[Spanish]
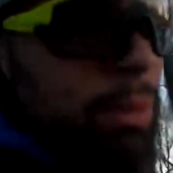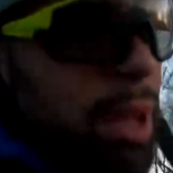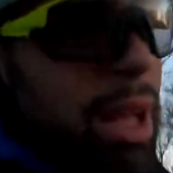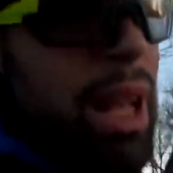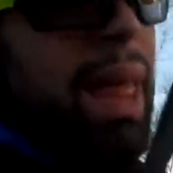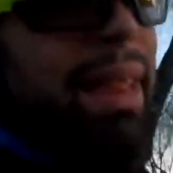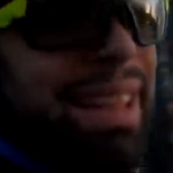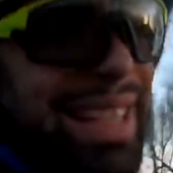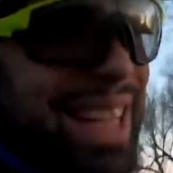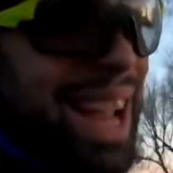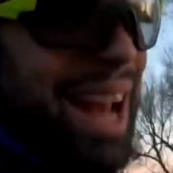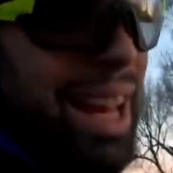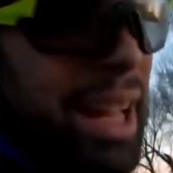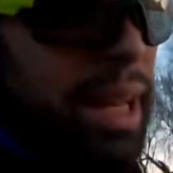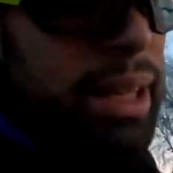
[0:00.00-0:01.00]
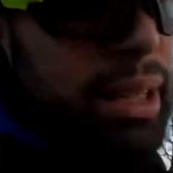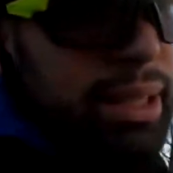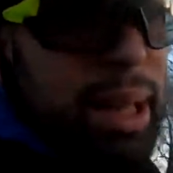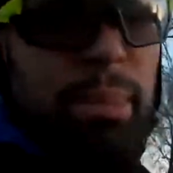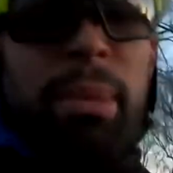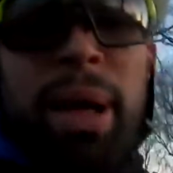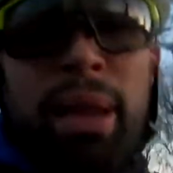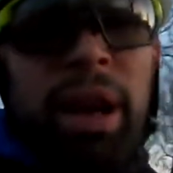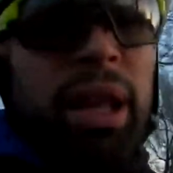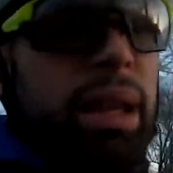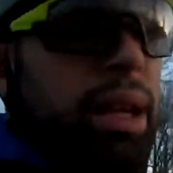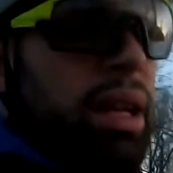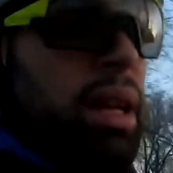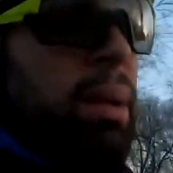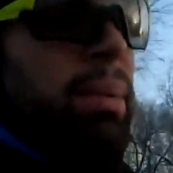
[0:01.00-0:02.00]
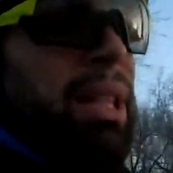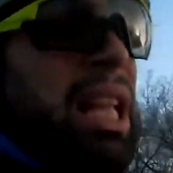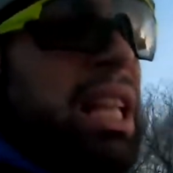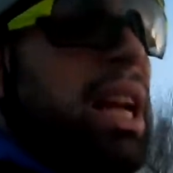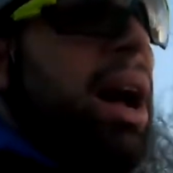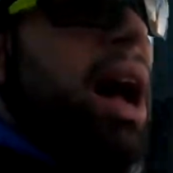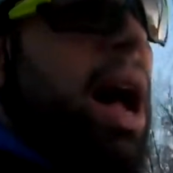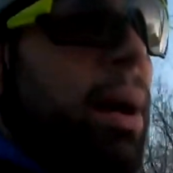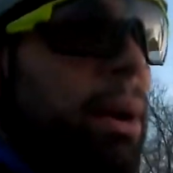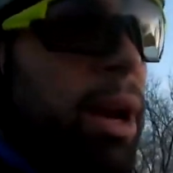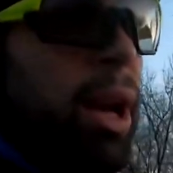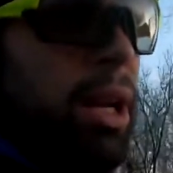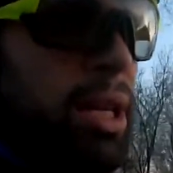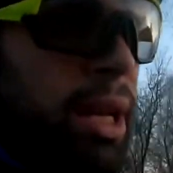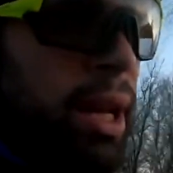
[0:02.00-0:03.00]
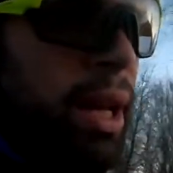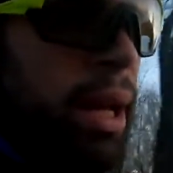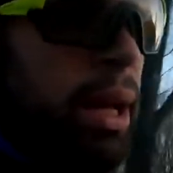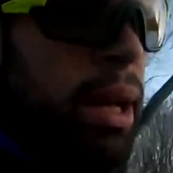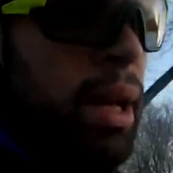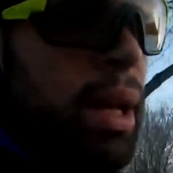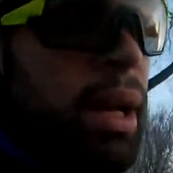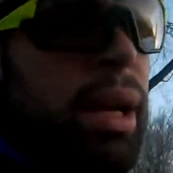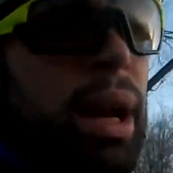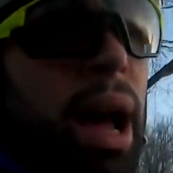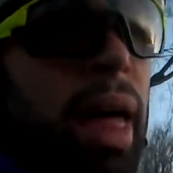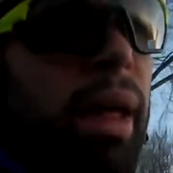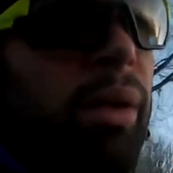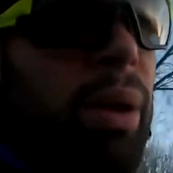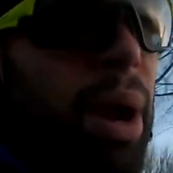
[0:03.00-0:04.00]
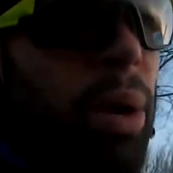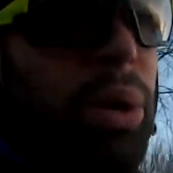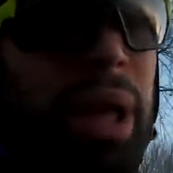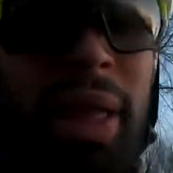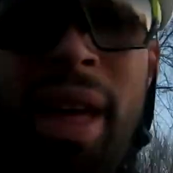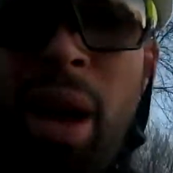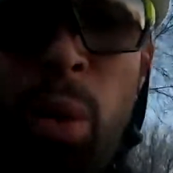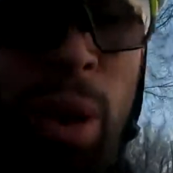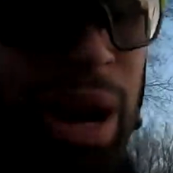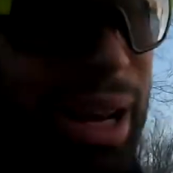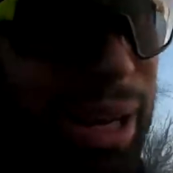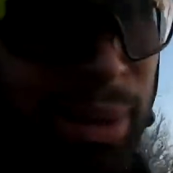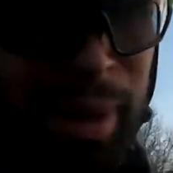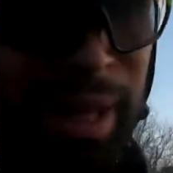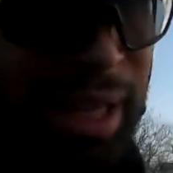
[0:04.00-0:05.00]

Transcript: Y nada, si alguien está en Madrid que le apetezca venirse a dar una ruta, da igual el nivel